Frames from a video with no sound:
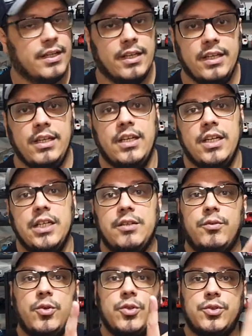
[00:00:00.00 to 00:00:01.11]
e eu
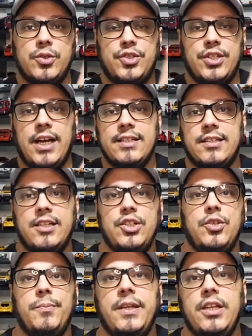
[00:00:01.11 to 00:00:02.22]
vou sortear essa aqui
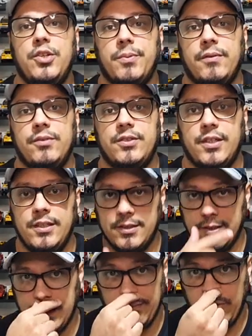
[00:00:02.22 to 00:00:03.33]
de brinde para
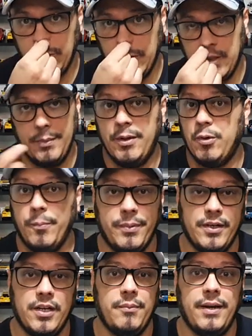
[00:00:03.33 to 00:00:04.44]
vocês. Acabou, eu acabei
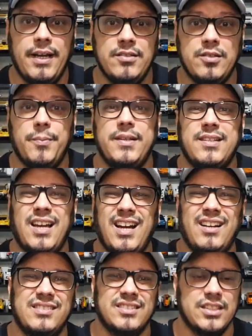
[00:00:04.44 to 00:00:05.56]
comprando a mais. Eu pensei,
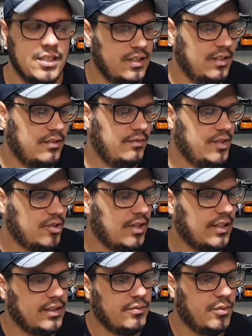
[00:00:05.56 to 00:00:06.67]
ah, em vez de ir
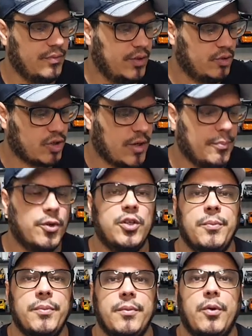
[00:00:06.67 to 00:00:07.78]
lá devolver, eu trocar por
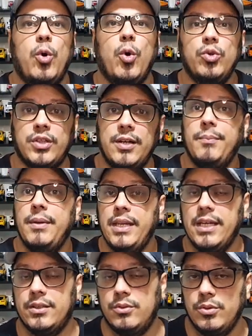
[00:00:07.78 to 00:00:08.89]
outra
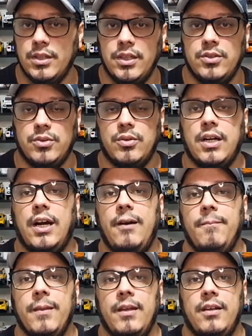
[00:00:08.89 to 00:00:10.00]
miniatura, né? Trocar.